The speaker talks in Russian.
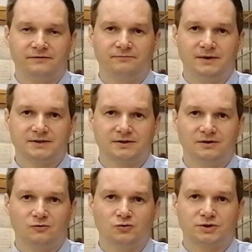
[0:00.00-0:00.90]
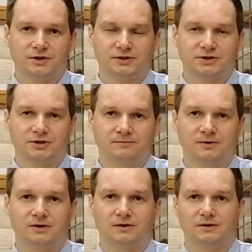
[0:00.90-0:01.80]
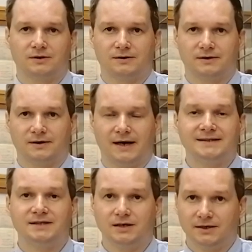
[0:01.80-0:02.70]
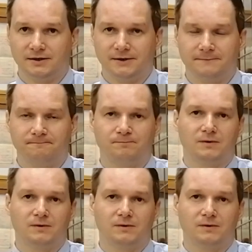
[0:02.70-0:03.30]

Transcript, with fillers: вместо ушедших э, отделений